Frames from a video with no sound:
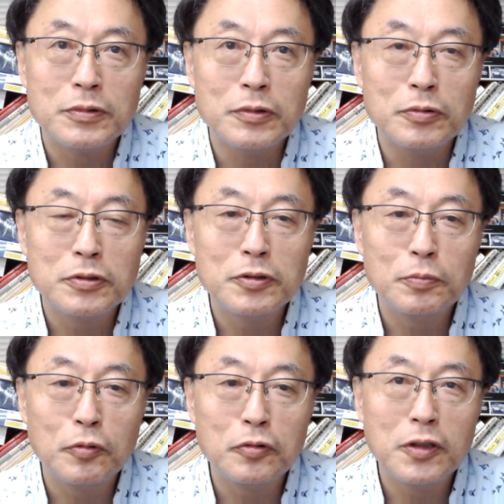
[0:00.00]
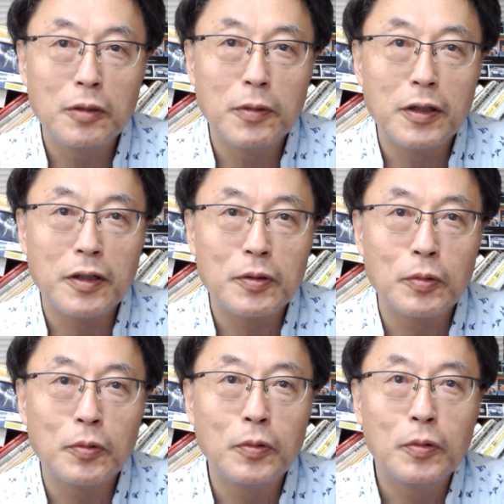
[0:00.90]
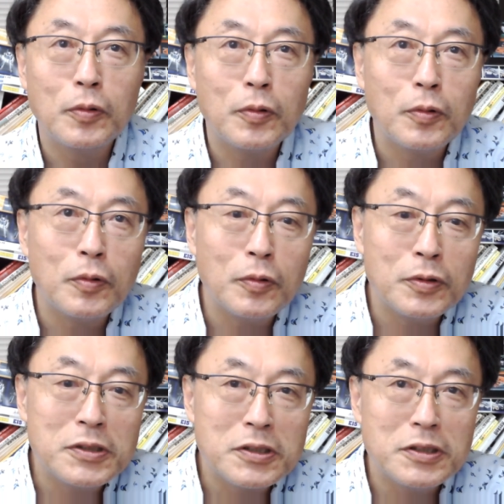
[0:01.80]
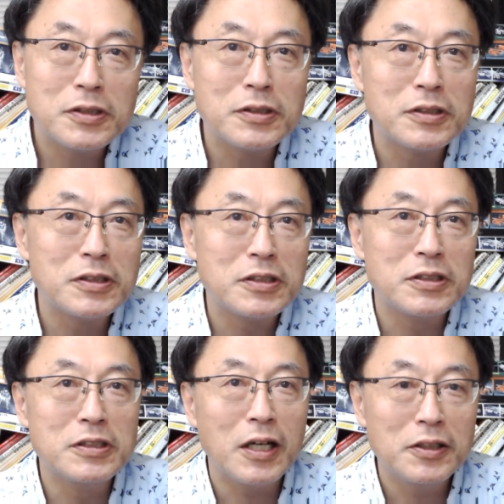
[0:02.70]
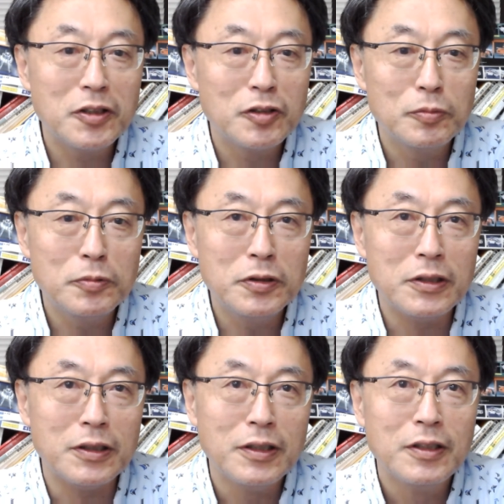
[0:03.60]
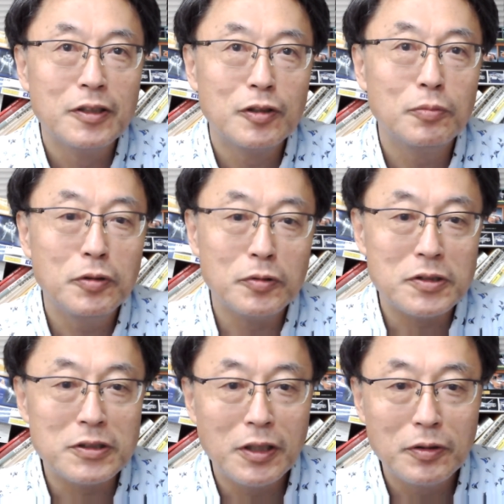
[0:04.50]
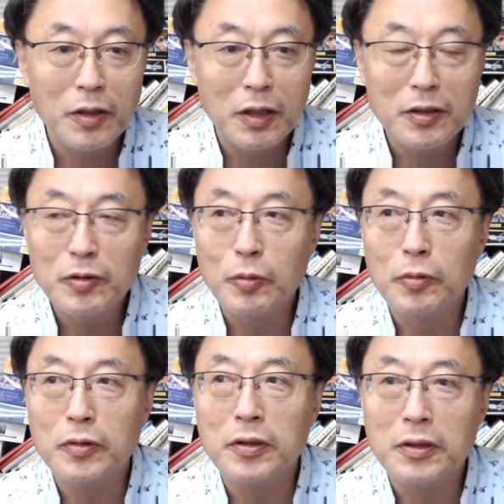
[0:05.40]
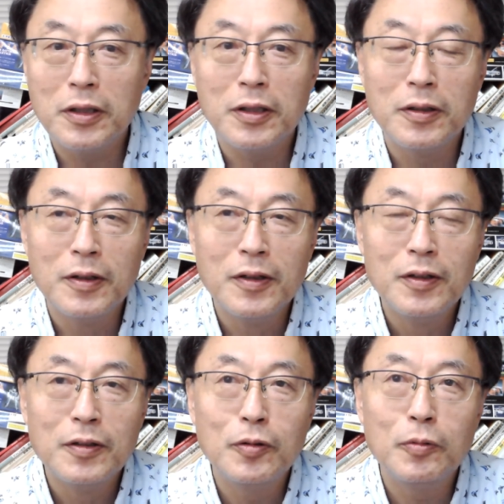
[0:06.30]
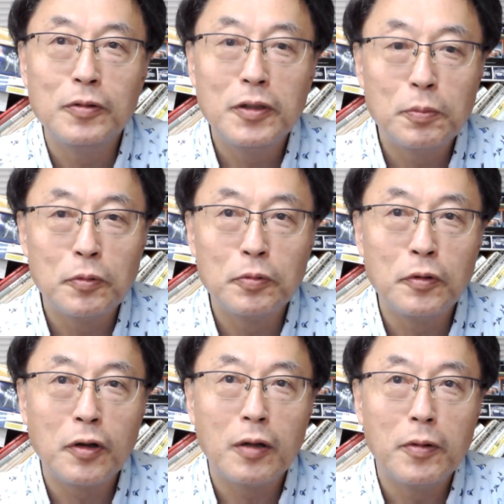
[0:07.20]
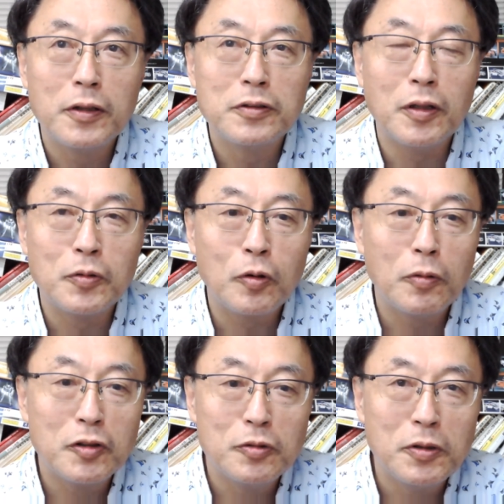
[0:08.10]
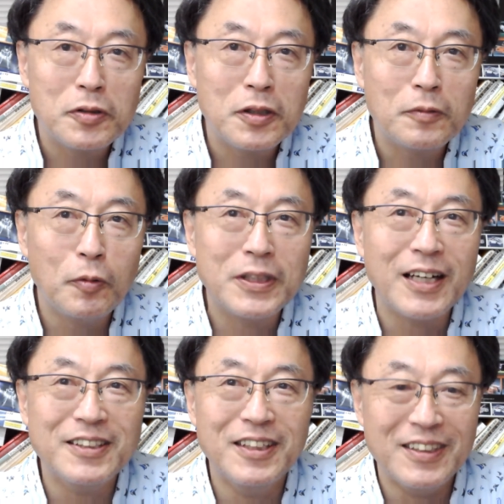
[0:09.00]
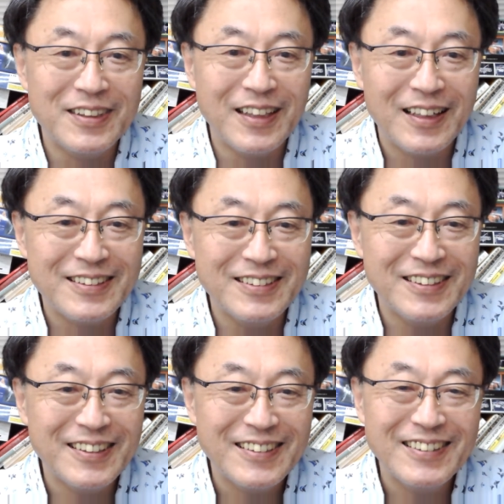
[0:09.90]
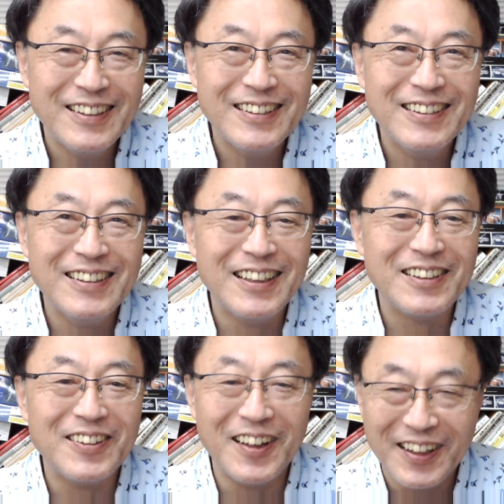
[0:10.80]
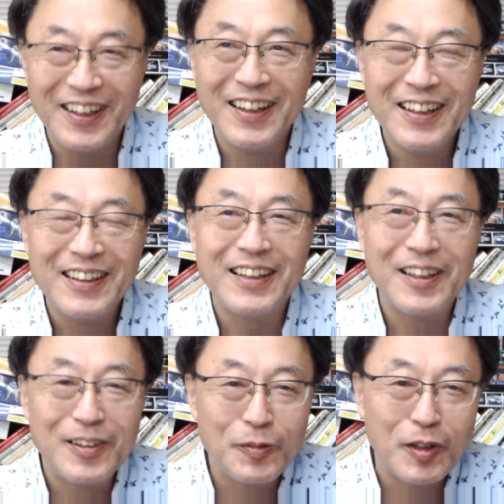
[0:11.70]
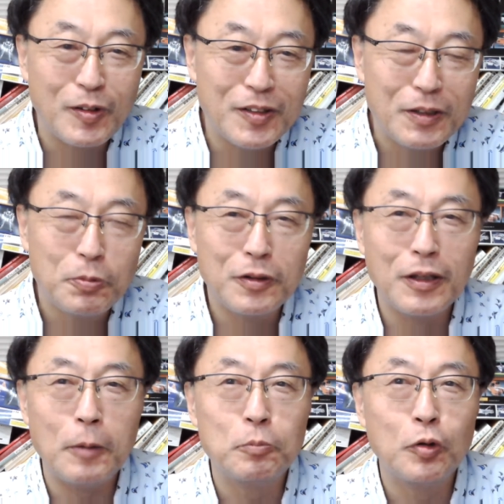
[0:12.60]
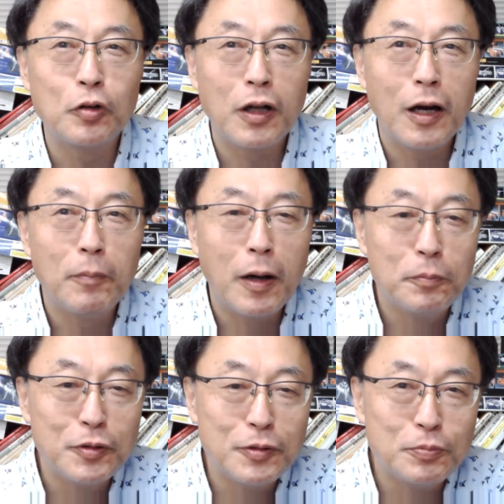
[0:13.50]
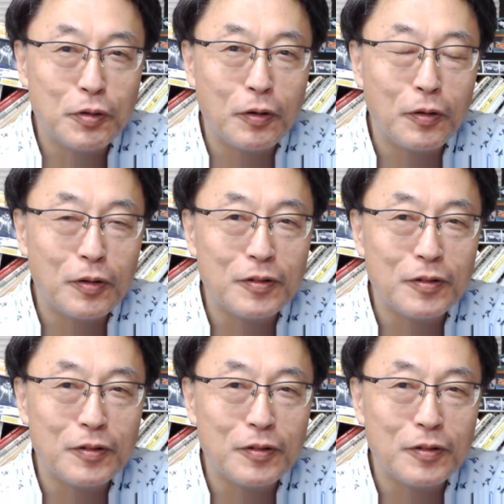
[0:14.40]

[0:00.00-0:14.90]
普通のプログラマーがそこを意識しないで済むに済むようにしないといけないと思うんですね。どうもリスポプログラマーってのはそこまで首を突っ込みたくなるんですわね。大体そもそもリスプっていうのはプログラマーブルプロ、